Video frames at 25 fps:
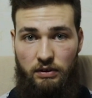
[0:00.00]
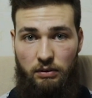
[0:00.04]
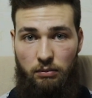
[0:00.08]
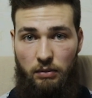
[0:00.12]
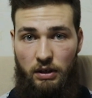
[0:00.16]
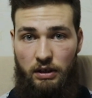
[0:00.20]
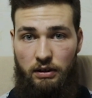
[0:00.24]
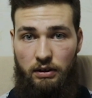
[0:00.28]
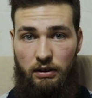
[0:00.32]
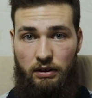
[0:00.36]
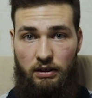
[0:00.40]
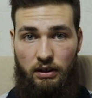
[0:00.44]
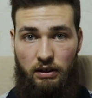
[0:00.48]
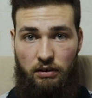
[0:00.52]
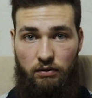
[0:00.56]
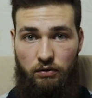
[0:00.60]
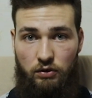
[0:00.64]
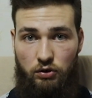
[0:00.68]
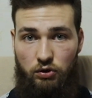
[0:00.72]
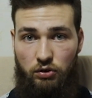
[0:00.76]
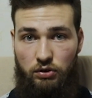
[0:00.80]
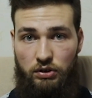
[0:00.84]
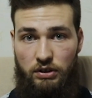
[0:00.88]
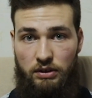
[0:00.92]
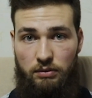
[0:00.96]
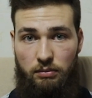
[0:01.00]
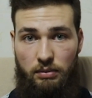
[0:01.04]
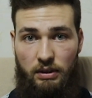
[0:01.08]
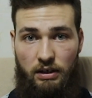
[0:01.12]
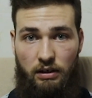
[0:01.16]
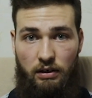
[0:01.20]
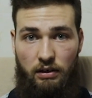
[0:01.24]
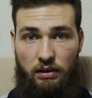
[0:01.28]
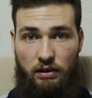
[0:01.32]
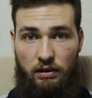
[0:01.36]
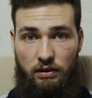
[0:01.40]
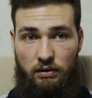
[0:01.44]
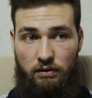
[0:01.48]
внимание, как ведет
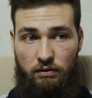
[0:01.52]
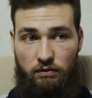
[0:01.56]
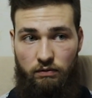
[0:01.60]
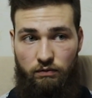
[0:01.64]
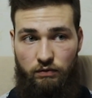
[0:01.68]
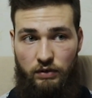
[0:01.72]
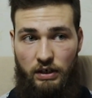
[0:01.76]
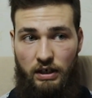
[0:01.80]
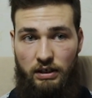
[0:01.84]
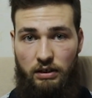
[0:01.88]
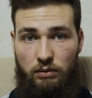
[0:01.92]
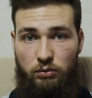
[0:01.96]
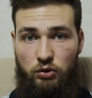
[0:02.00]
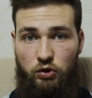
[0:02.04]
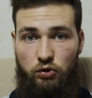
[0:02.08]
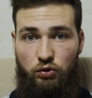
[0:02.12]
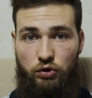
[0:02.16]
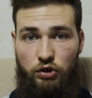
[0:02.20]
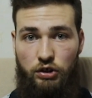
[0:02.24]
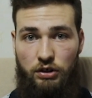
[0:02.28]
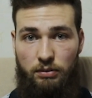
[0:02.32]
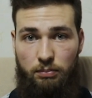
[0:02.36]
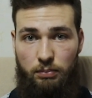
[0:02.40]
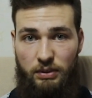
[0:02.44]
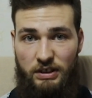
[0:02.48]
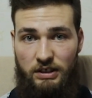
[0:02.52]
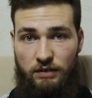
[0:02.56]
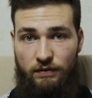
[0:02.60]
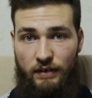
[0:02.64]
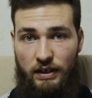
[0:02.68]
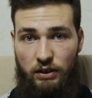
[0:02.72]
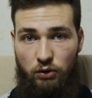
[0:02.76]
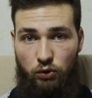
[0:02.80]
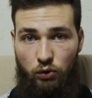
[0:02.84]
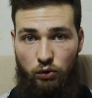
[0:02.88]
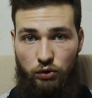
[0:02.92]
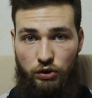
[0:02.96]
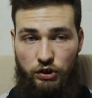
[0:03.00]
себя в данном случае
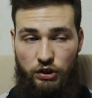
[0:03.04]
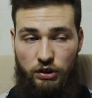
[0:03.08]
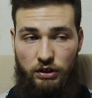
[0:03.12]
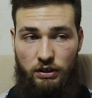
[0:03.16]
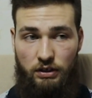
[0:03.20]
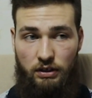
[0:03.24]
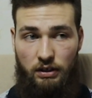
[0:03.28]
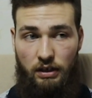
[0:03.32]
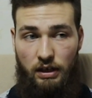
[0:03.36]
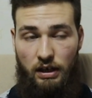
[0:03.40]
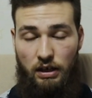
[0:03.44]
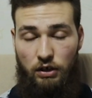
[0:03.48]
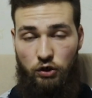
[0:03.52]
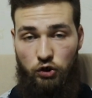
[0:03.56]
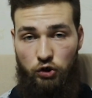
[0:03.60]
позвоночник,